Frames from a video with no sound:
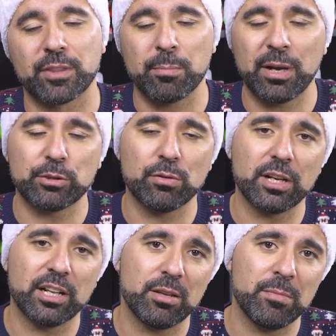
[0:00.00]
mais
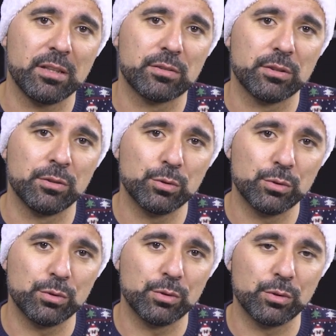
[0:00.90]
concretamente
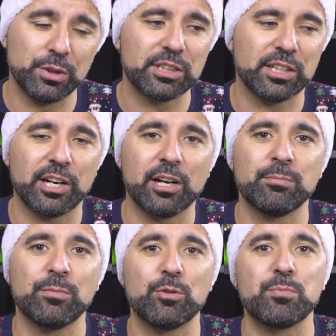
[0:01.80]
no
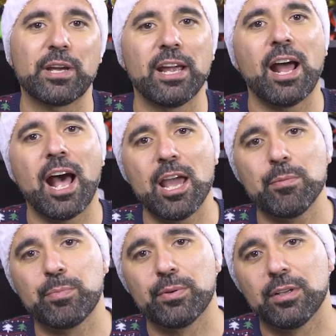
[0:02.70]
Instagram, um pequeno
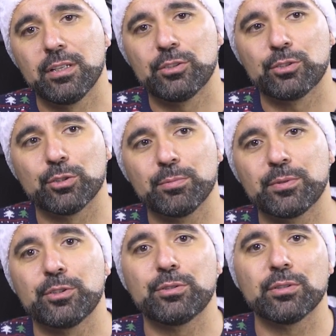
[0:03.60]
hype
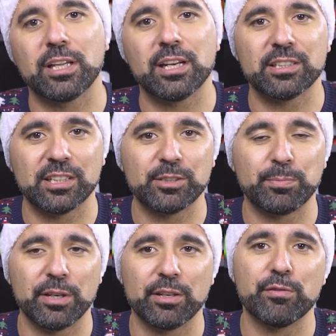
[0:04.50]
sobre chuteiras
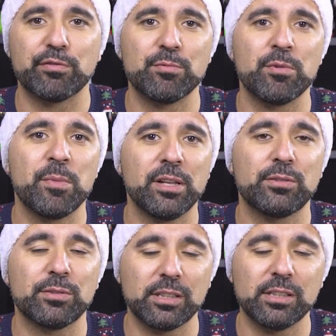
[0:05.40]
SP. Houve um
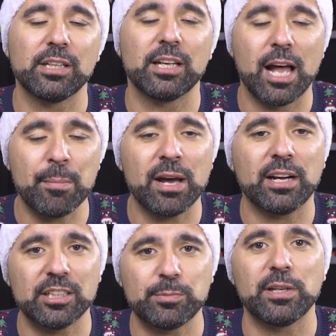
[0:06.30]
momento que a
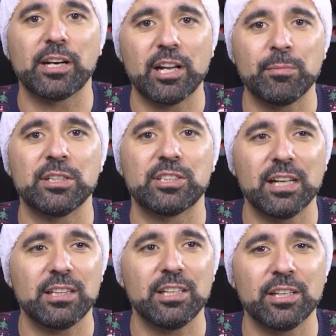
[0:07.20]
marca SP realmente
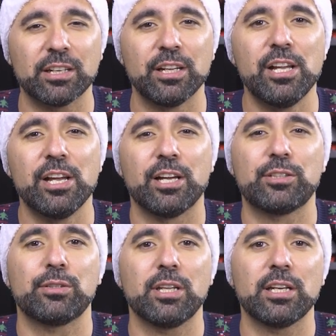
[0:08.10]
já tinha as
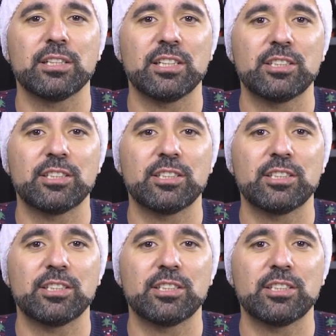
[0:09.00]
chuteiras